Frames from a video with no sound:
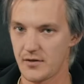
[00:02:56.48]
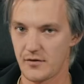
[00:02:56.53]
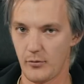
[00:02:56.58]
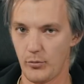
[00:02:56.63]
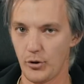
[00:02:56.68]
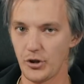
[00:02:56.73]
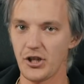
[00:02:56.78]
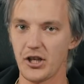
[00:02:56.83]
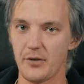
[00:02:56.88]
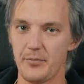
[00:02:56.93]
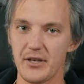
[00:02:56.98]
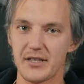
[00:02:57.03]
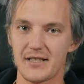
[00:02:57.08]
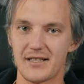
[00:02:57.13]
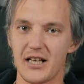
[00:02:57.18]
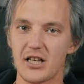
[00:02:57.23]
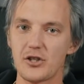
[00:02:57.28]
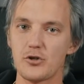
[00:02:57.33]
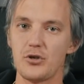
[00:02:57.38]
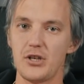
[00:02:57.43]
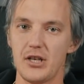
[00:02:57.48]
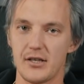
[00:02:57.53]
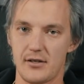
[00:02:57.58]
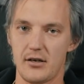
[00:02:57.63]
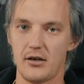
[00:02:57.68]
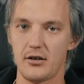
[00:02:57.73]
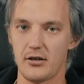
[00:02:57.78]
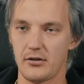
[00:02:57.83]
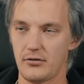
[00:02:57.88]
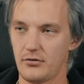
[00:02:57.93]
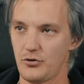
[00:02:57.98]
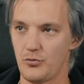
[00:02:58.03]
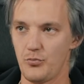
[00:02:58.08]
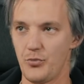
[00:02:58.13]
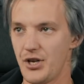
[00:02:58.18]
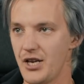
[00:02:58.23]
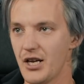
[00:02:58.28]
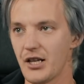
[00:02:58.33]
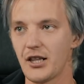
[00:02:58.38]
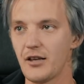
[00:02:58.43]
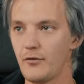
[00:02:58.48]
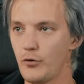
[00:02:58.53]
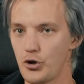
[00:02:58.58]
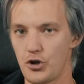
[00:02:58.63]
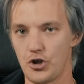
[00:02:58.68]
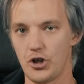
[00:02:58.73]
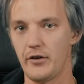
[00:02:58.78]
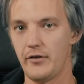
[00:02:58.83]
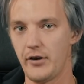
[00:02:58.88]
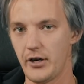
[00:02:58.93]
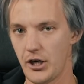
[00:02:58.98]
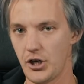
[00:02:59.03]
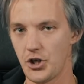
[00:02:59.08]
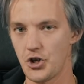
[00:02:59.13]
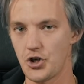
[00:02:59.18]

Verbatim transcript: Свободных мест сразу несколько, то есть мы ни одного человека